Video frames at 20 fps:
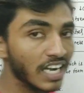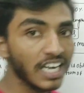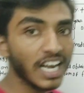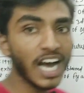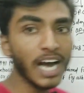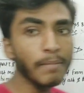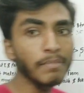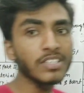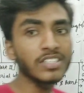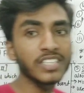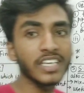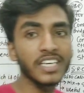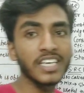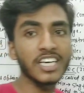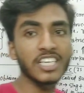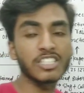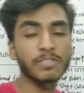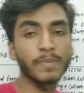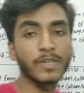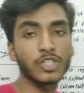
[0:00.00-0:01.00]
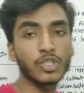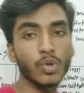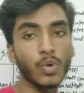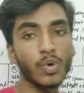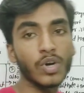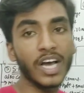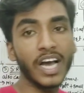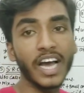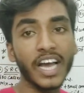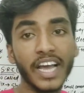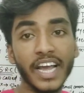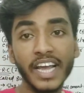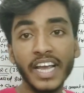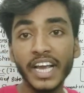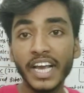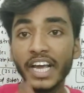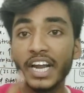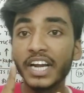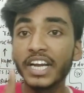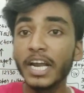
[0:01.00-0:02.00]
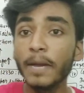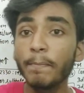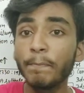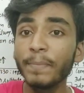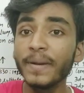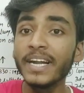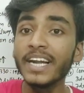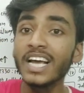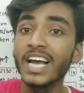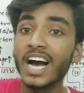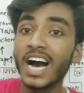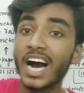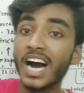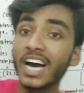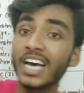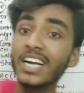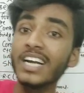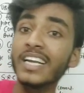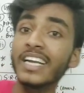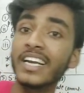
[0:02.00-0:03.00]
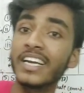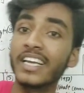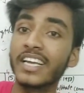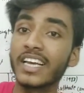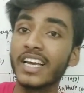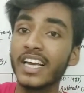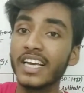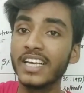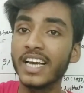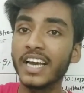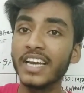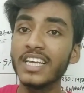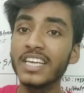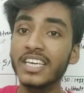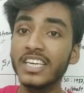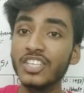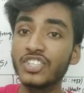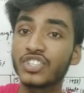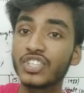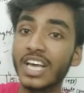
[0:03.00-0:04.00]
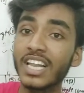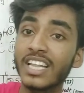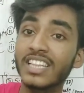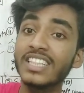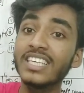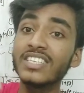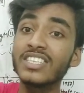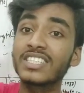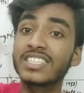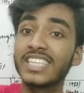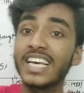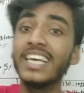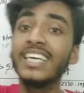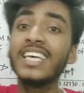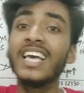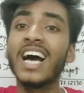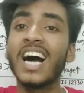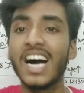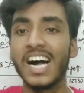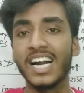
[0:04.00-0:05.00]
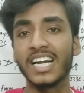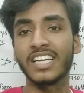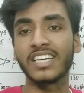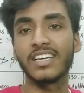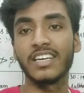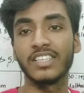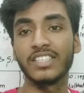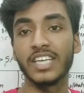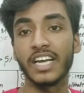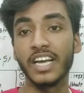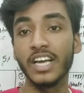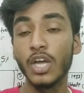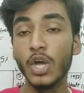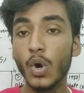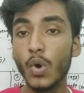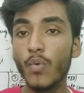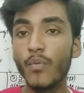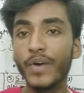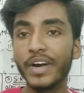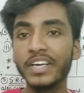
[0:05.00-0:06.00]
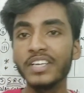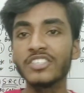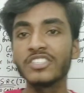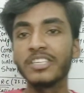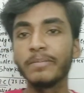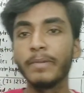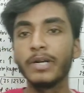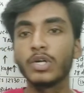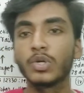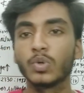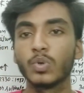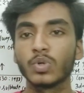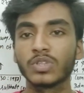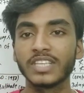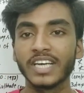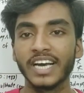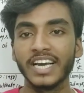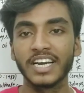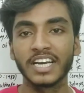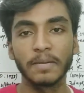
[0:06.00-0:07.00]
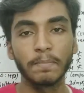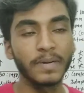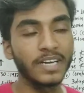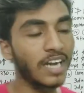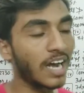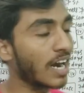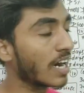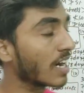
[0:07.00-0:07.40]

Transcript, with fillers: नाम से ही स्पष्ट हो रहा है रेपिड हार्डनिंग यानी कि जल्दी से ये हार्ड कर जाए वही सीमेंट होता है रेपिड